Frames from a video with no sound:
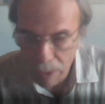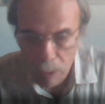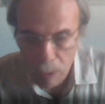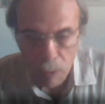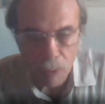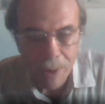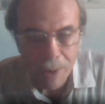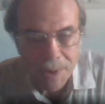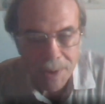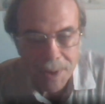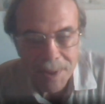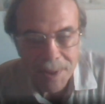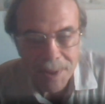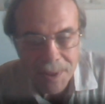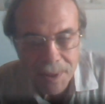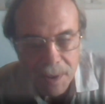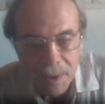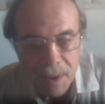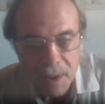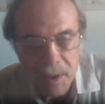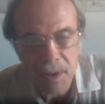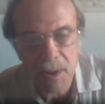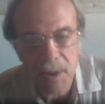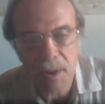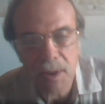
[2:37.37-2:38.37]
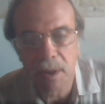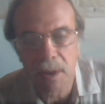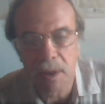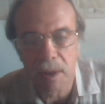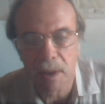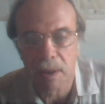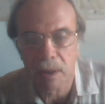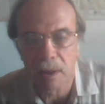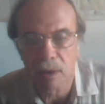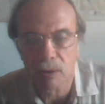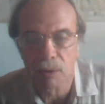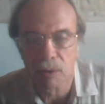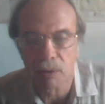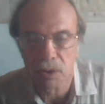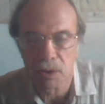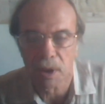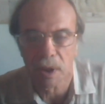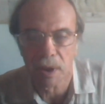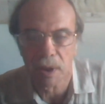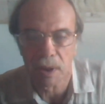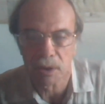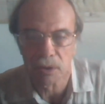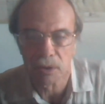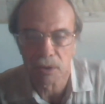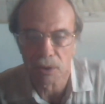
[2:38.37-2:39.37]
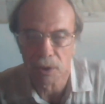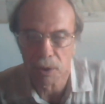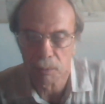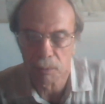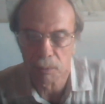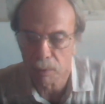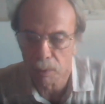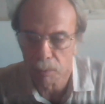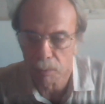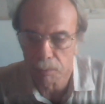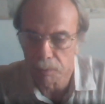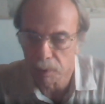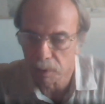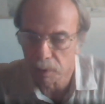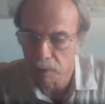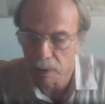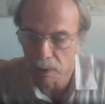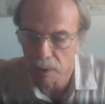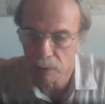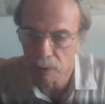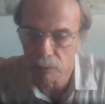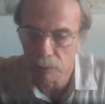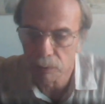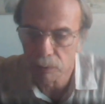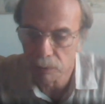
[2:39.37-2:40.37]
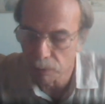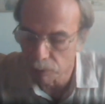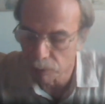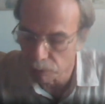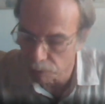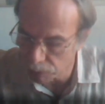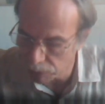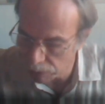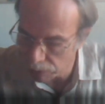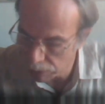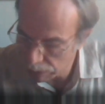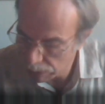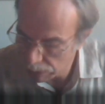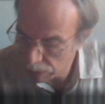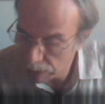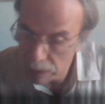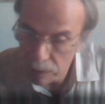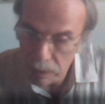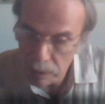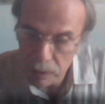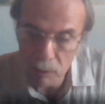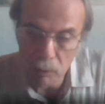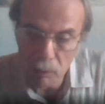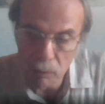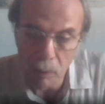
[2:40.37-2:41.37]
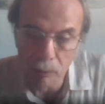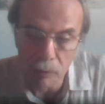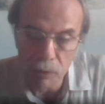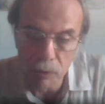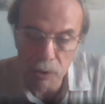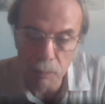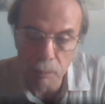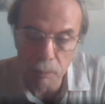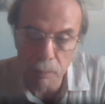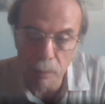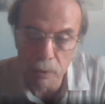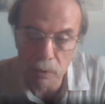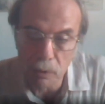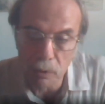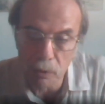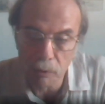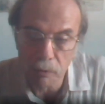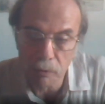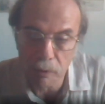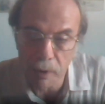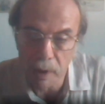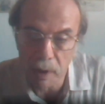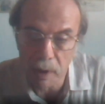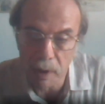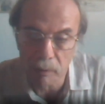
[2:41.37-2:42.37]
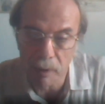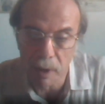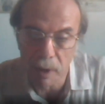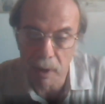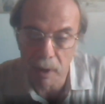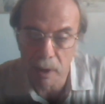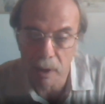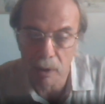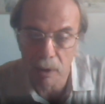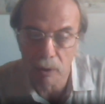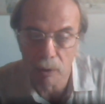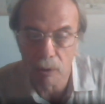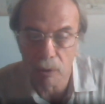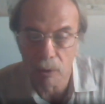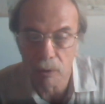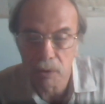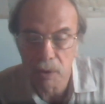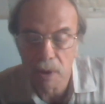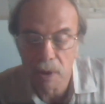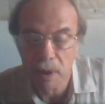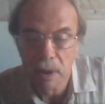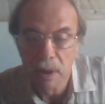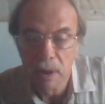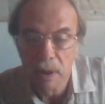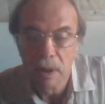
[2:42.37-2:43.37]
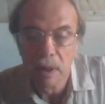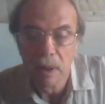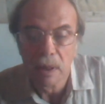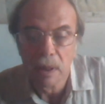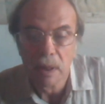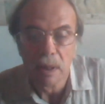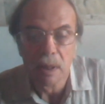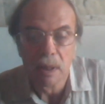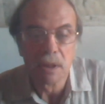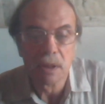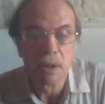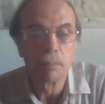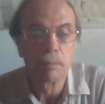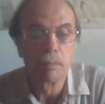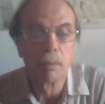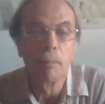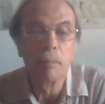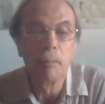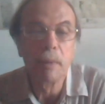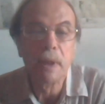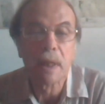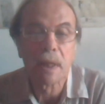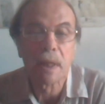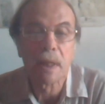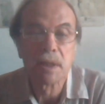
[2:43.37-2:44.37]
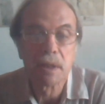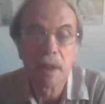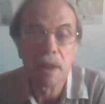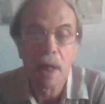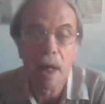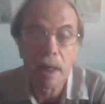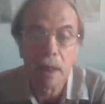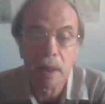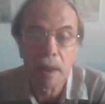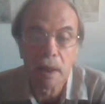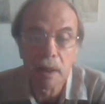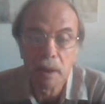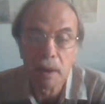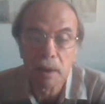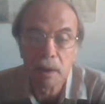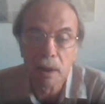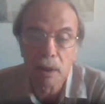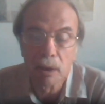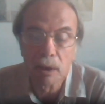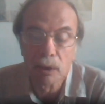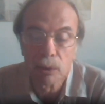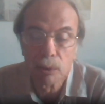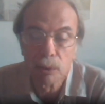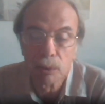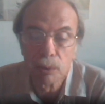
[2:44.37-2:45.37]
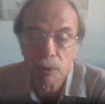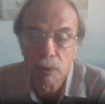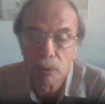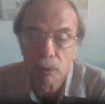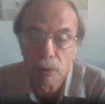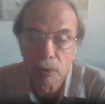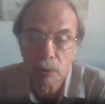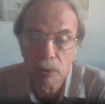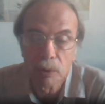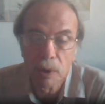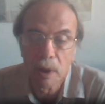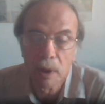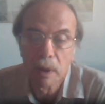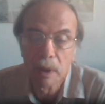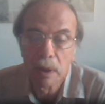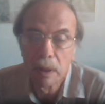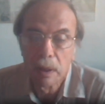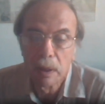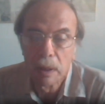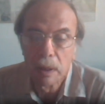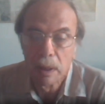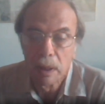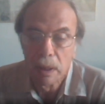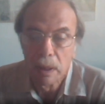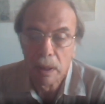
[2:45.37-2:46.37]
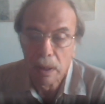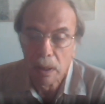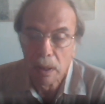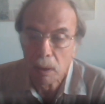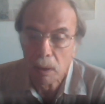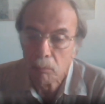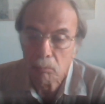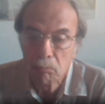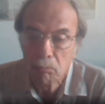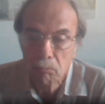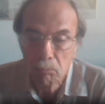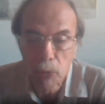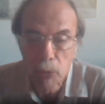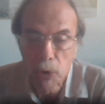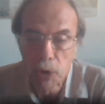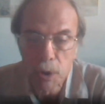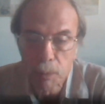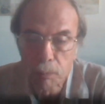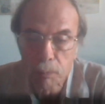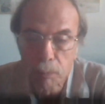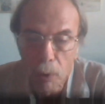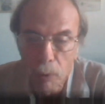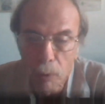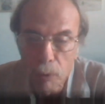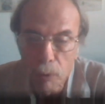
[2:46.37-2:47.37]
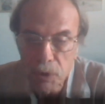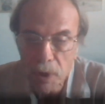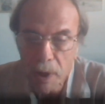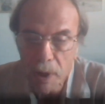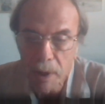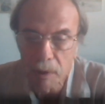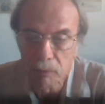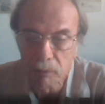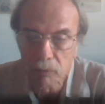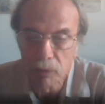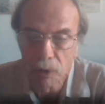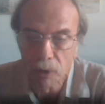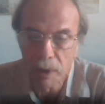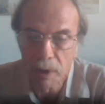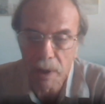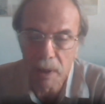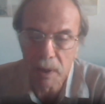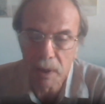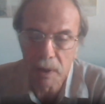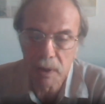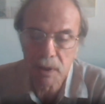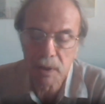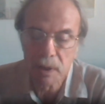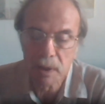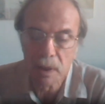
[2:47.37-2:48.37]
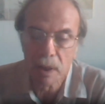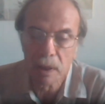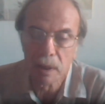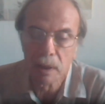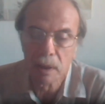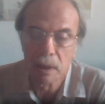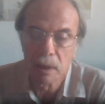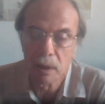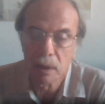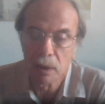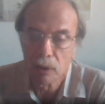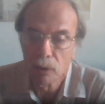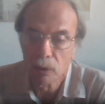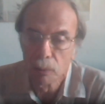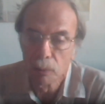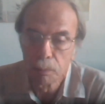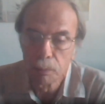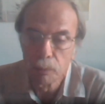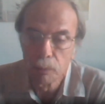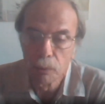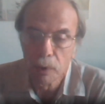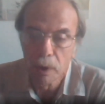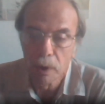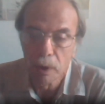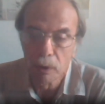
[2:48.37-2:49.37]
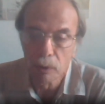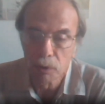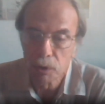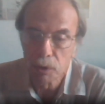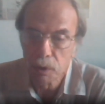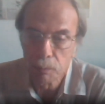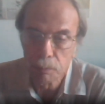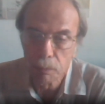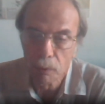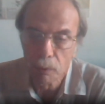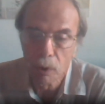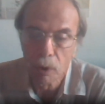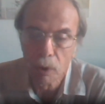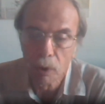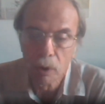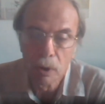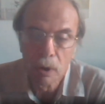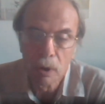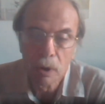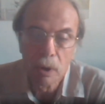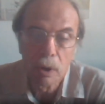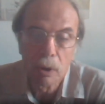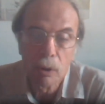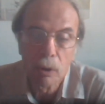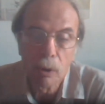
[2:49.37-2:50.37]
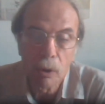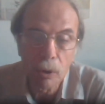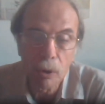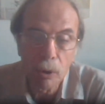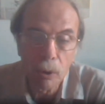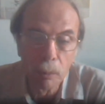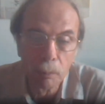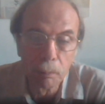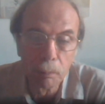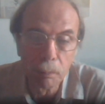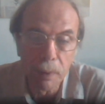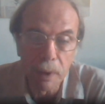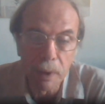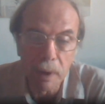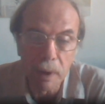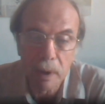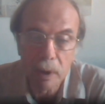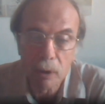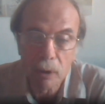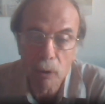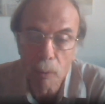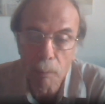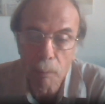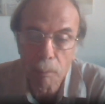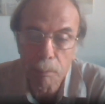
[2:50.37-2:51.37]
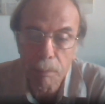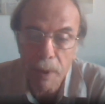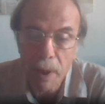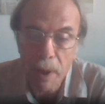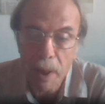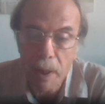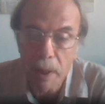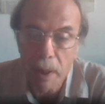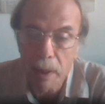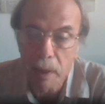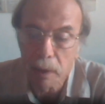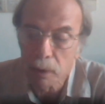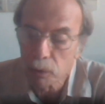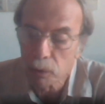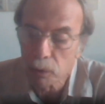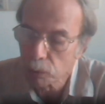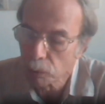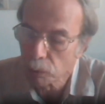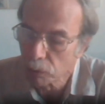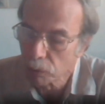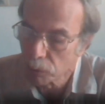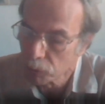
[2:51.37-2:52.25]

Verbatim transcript: Ora, se si desidera il consenso dei propri interlocutori, di nuovo si possono fare varie cose. Si può minacciare l'interlocutore, gli si può usare violenza, oppure lo si può corrompere, comprare il suo